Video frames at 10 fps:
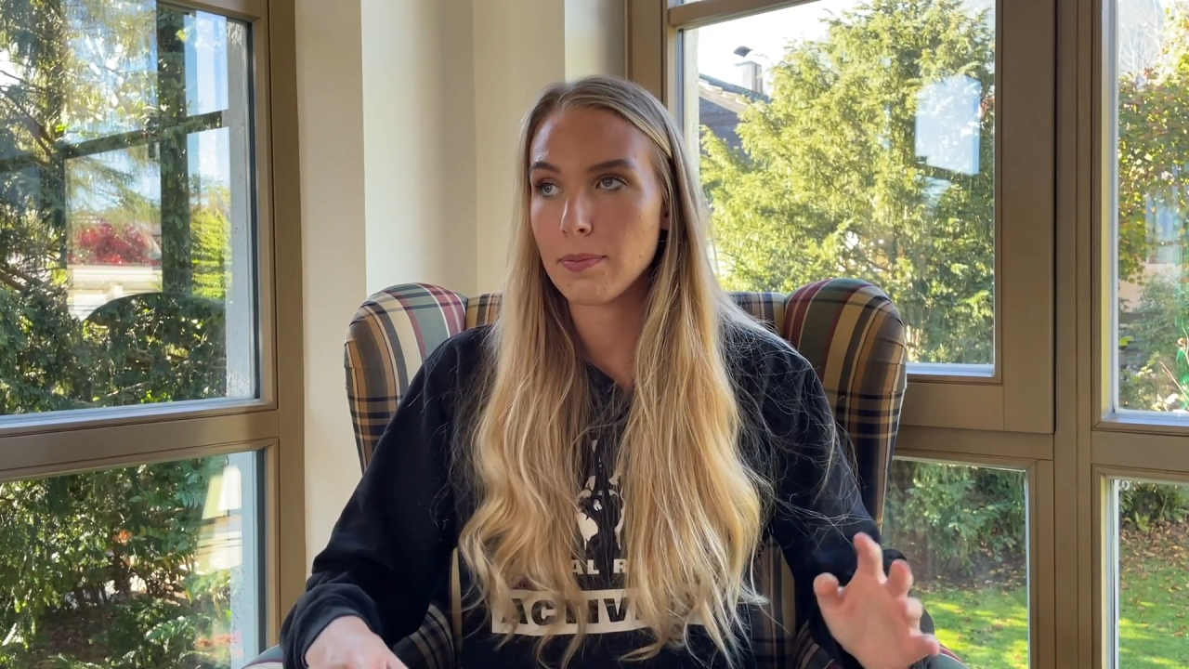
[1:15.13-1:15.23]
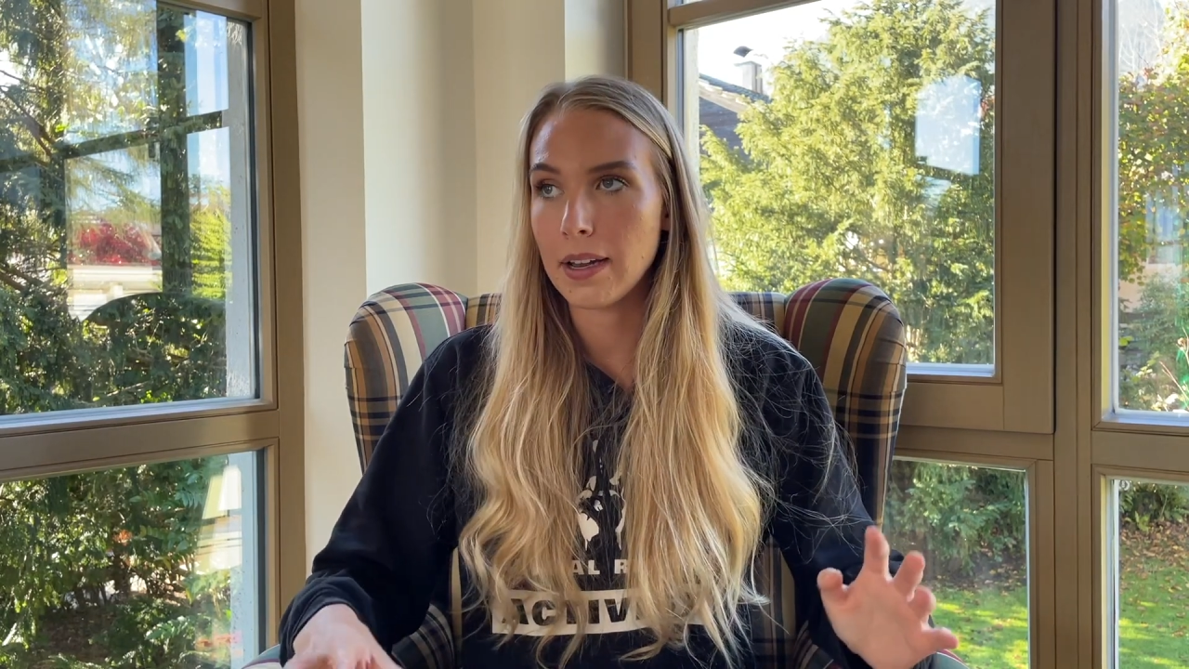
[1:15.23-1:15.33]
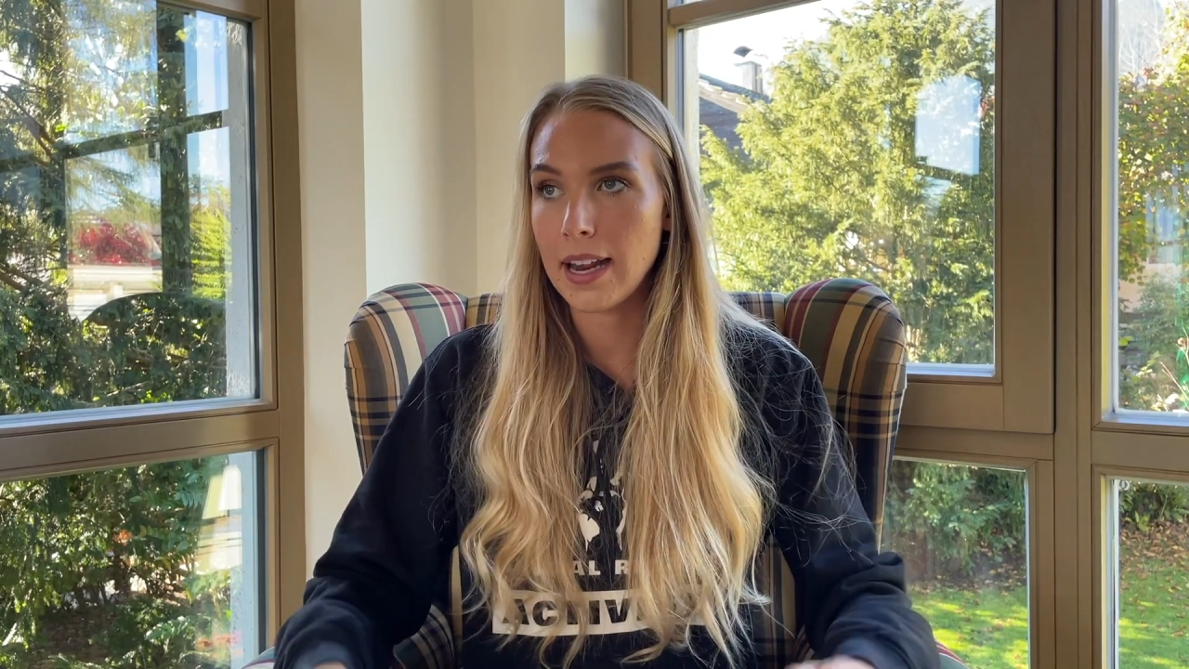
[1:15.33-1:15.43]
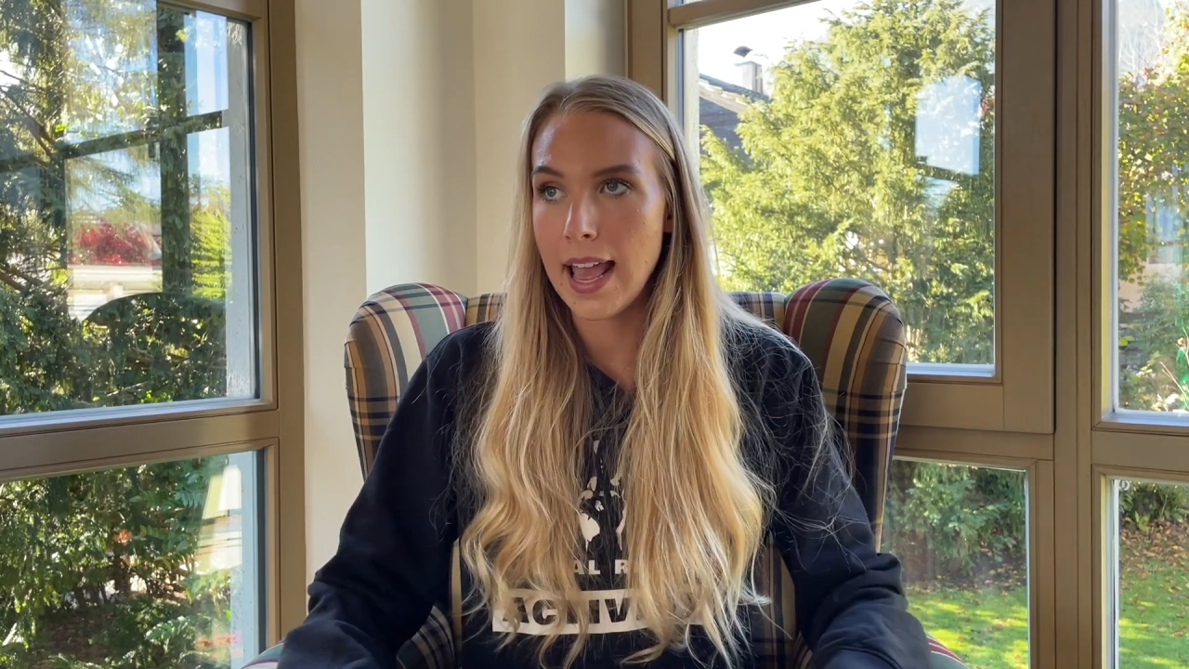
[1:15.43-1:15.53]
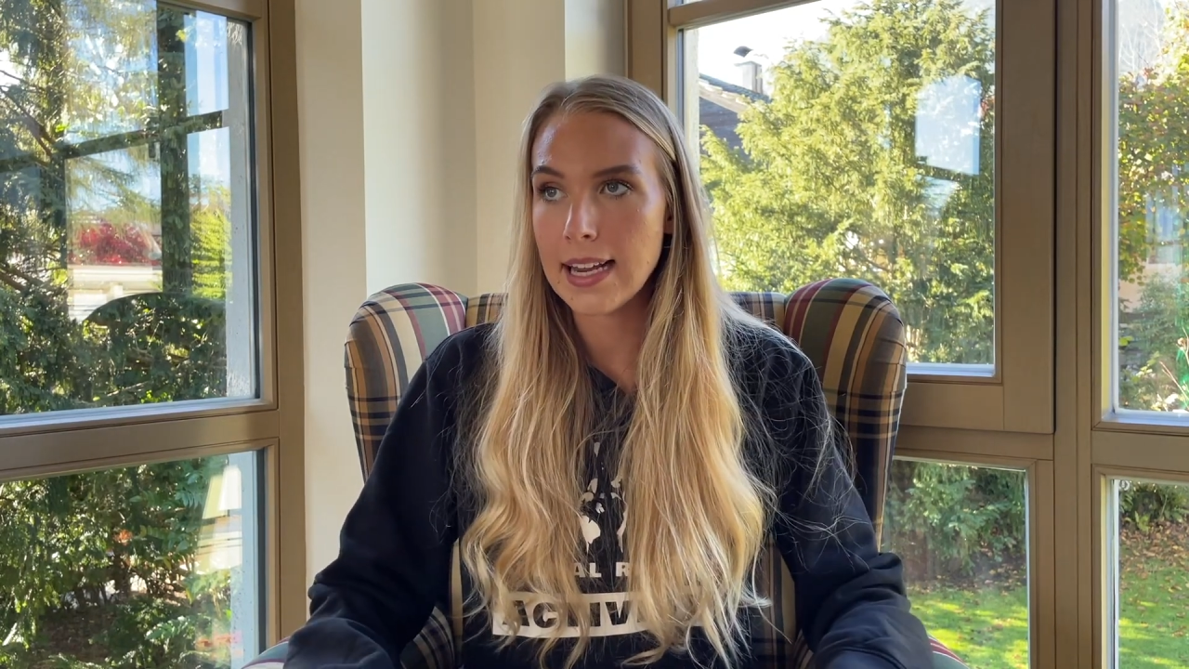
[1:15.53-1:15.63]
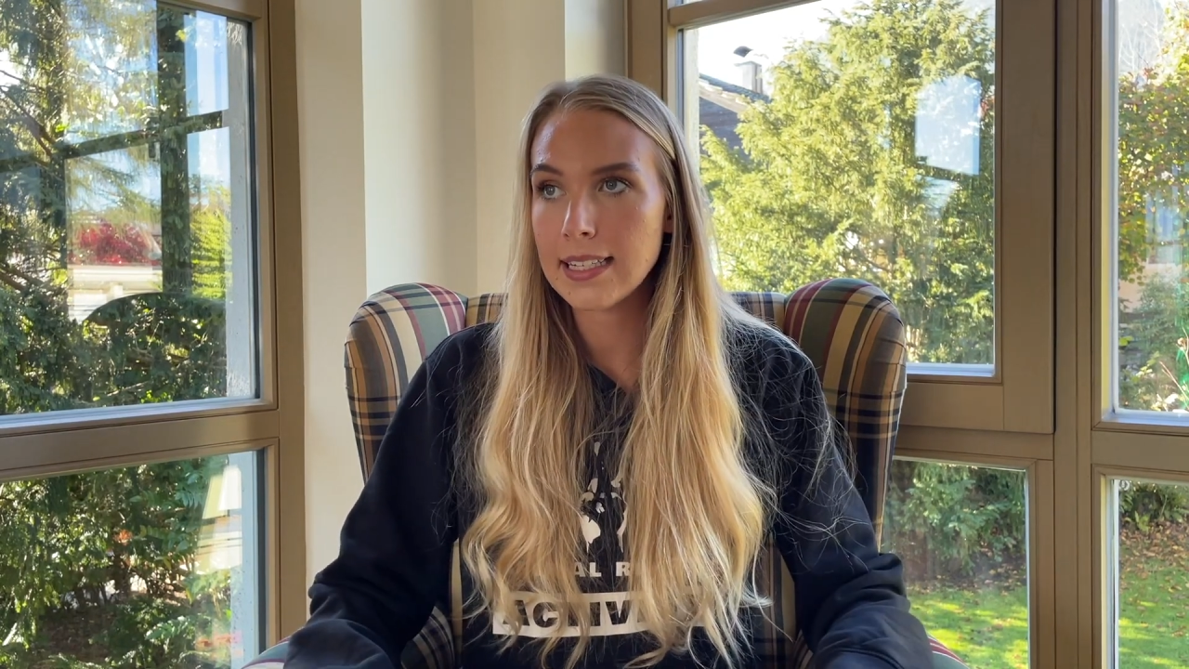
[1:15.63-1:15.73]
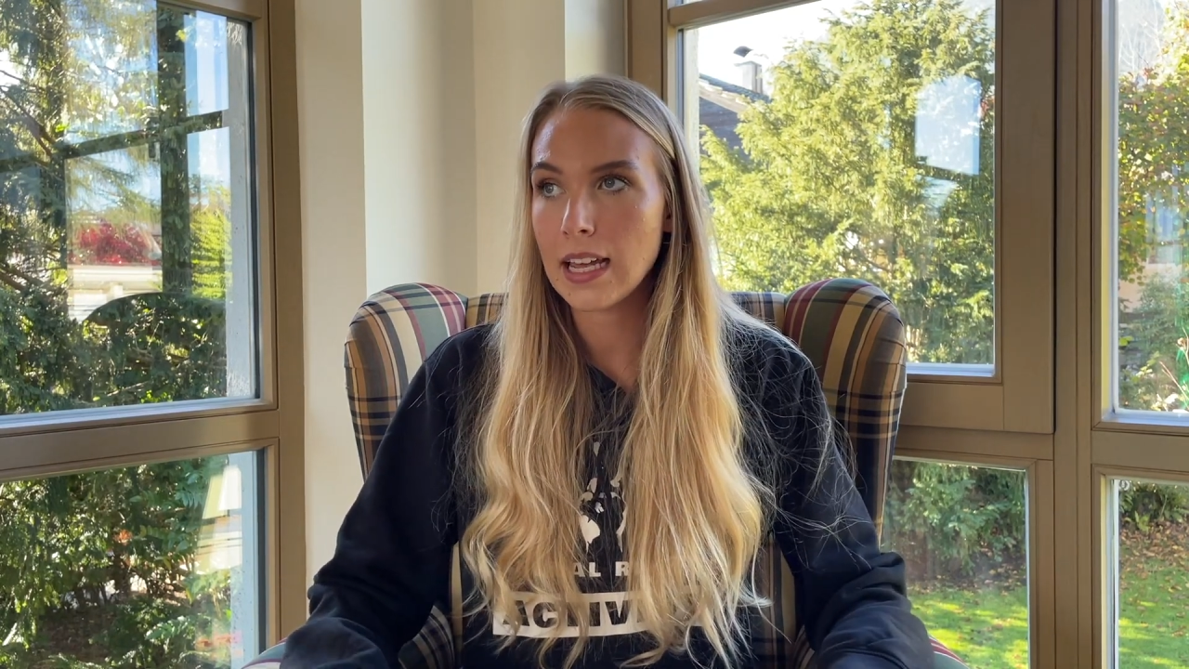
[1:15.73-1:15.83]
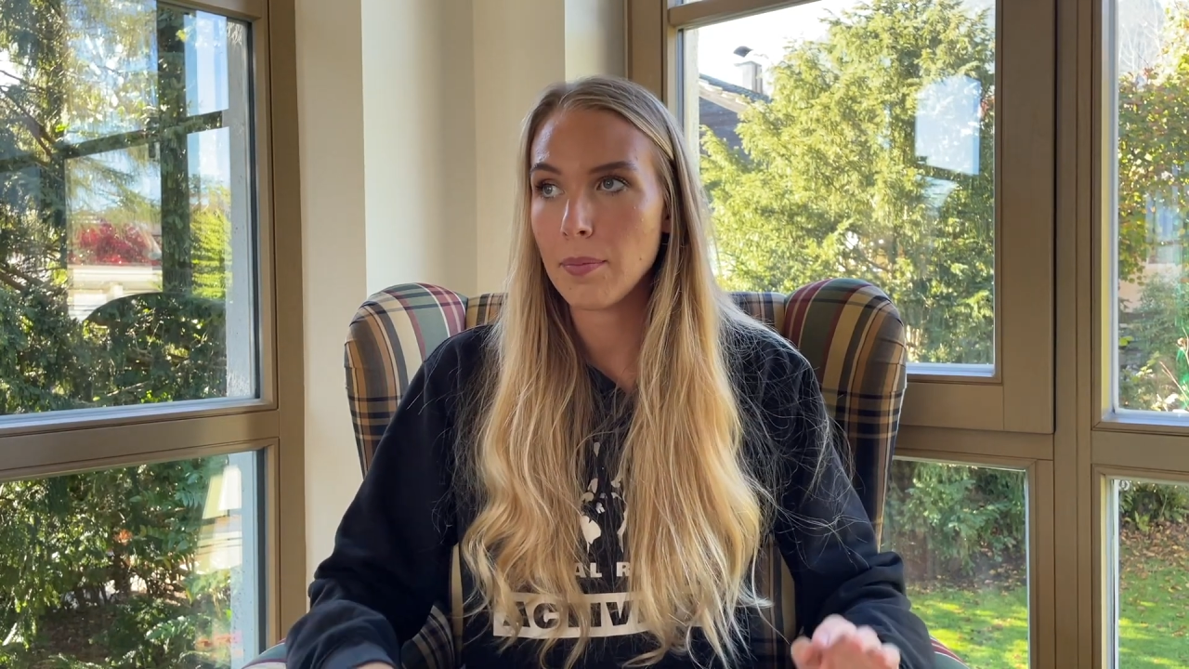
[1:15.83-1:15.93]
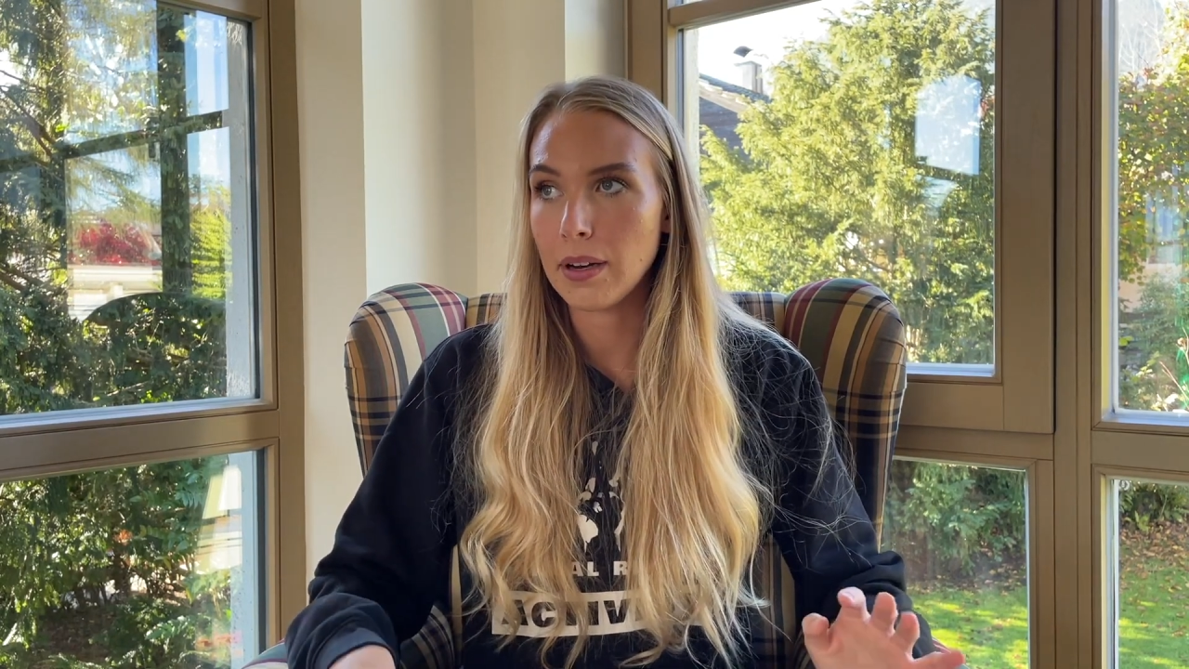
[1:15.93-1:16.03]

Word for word: meine Eltern,